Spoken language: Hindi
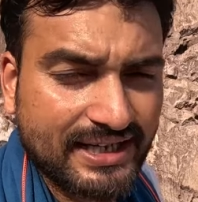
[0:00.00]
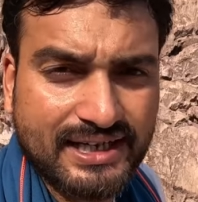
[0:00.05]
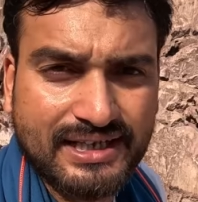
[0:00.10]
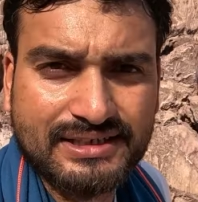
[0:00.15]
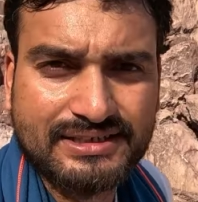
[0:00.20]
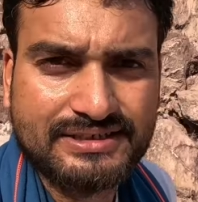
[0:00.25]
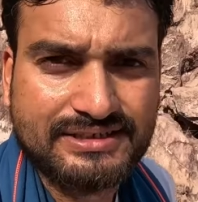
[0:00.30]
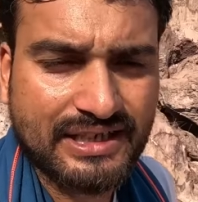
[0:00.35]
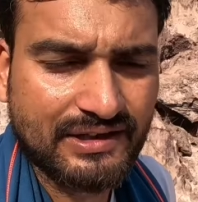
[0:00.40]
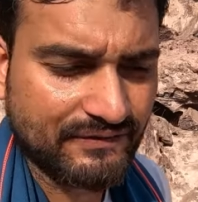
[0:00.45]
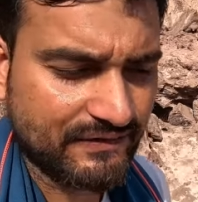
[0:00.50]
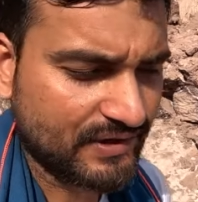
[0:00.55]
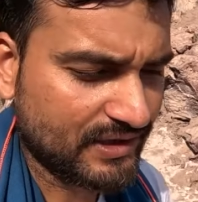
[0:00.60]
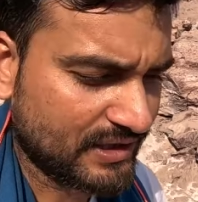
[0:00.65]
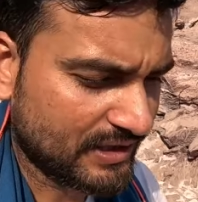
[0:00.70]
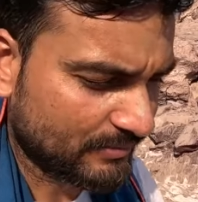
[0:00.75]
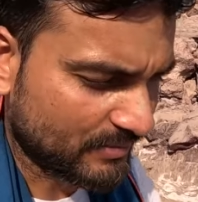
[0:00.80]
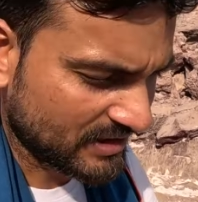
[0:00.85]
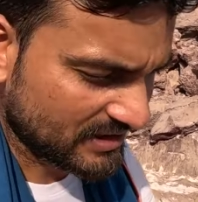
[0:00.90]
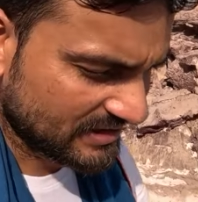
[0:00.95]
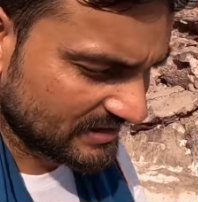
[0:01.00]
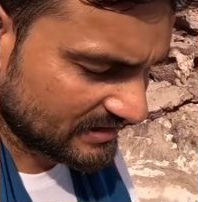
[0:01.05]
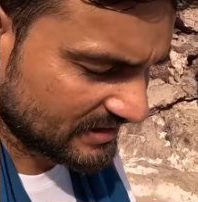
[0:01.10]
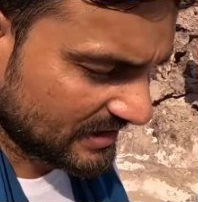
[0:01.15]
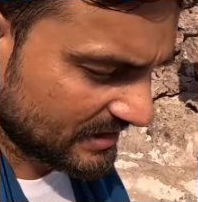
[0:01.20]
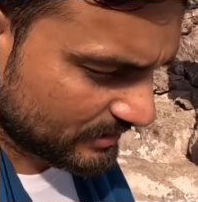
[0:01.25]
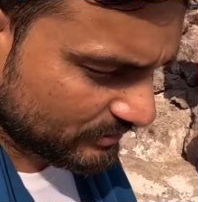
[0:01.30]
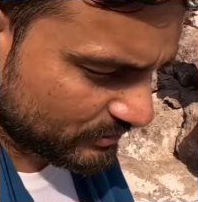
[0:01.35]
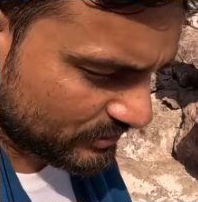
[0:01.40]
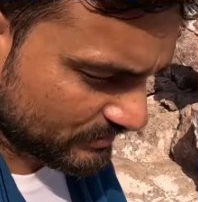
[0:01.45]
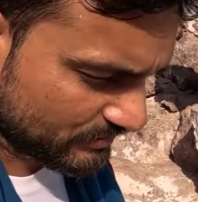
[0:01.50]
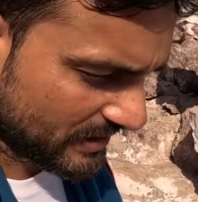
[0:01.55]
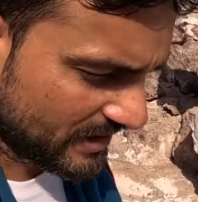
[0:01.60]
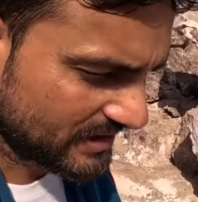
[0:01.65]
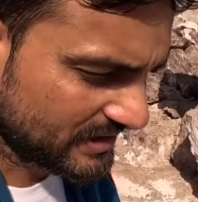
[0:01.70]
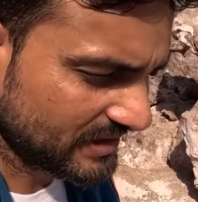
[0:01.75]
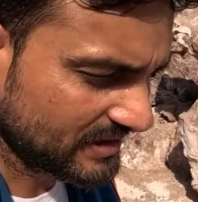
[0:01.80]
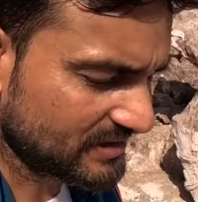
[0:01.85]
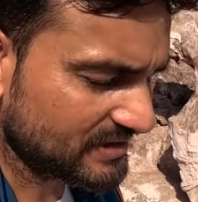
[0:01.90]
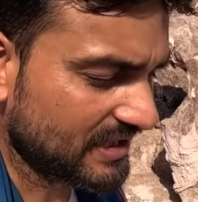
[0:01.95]
आयरन सल्फ़र नमक ये सारा कुछ
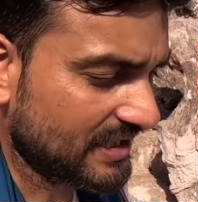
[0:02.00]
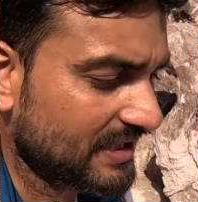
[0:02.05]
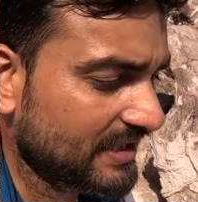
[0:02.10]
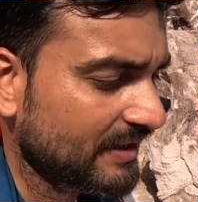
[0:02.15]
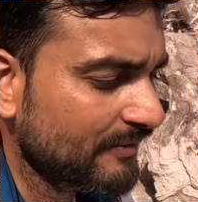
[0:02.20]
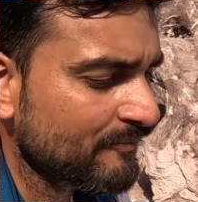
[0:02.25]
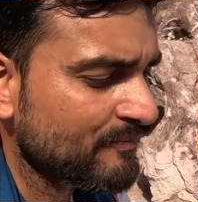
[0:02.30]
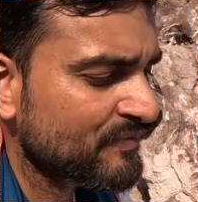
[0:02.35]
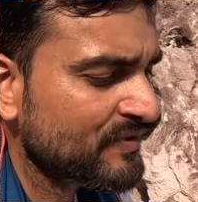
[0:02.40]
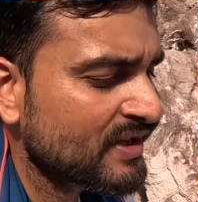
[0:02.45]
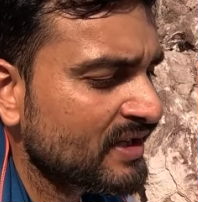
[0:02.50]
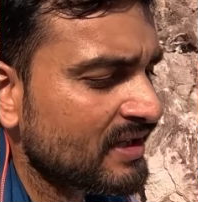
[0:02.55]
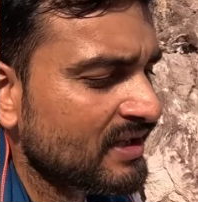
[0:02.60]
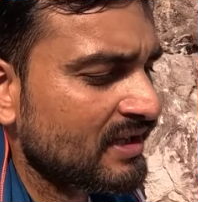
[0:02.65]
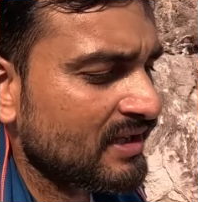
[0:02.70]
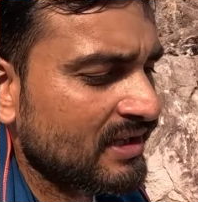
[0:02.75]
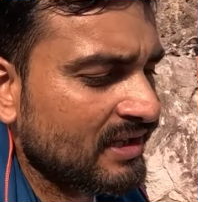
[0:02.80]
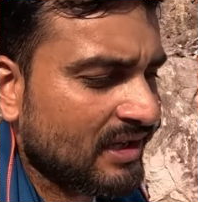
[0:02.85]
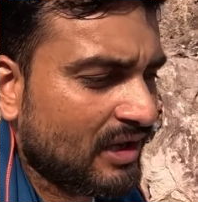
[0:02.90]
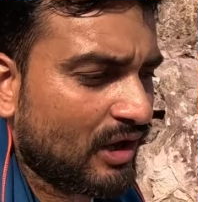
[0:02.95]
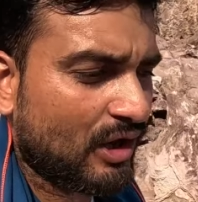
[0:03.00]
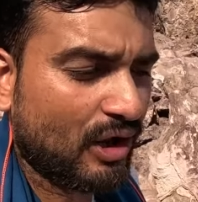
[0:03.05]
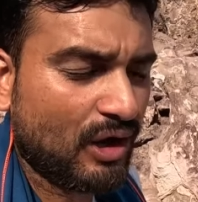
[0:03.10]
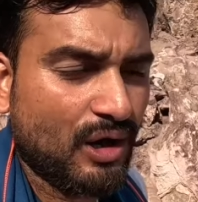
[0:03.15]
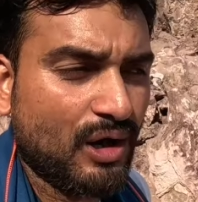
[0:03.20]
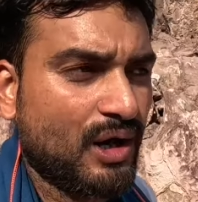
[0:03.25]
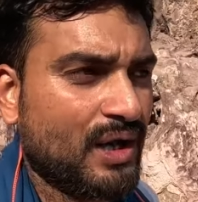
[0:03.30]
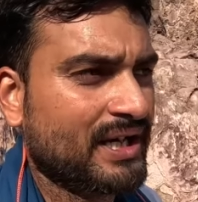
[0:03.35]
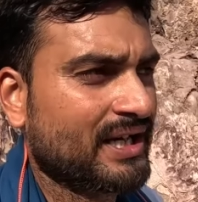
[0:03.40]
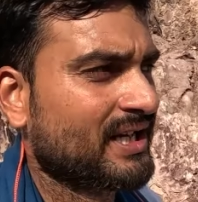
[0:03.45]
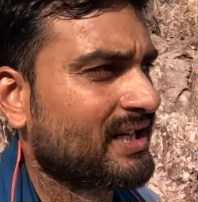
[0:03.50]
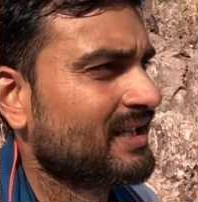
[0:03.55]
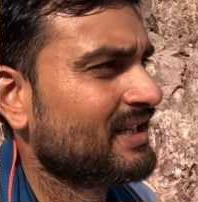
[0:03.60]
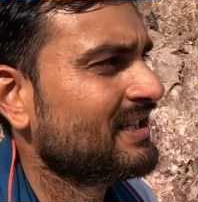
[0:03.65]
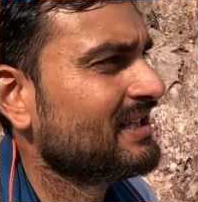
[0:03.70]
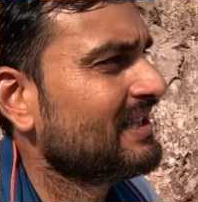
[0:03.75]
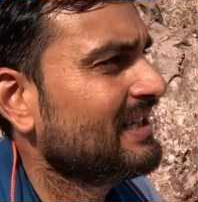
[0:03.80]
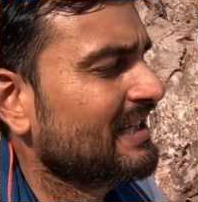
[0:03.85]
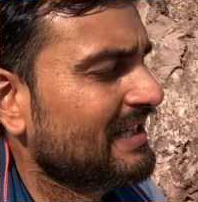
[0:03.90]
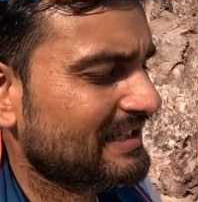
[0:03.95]
भाई दिख जाएगा और
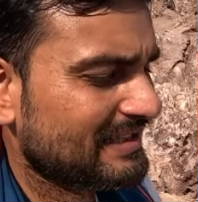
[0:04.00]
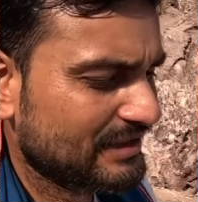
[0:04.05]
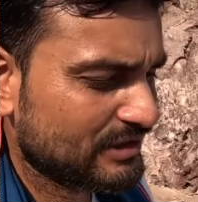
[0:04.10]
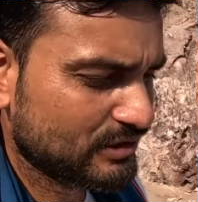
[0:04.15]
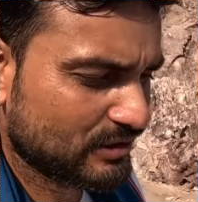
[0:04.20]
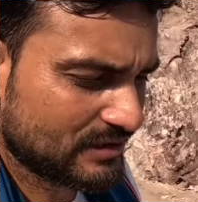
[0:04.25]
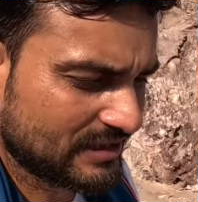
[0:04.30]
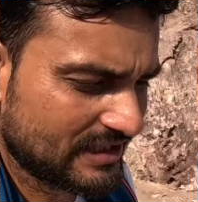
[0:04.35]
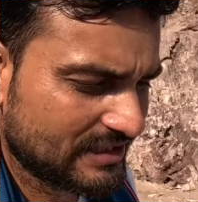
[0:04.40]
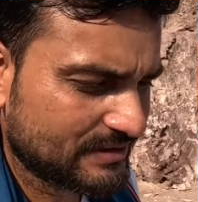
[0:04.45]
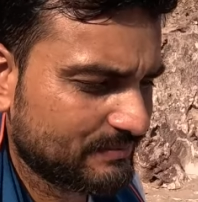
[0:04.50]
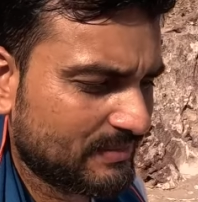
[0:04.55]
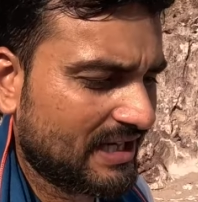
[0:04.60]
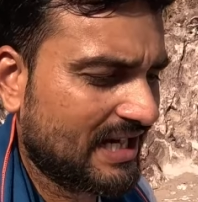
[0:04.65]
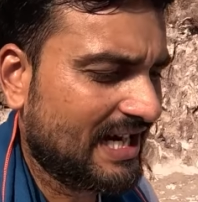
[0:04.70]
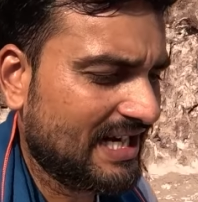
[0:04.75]
ये जो किस्म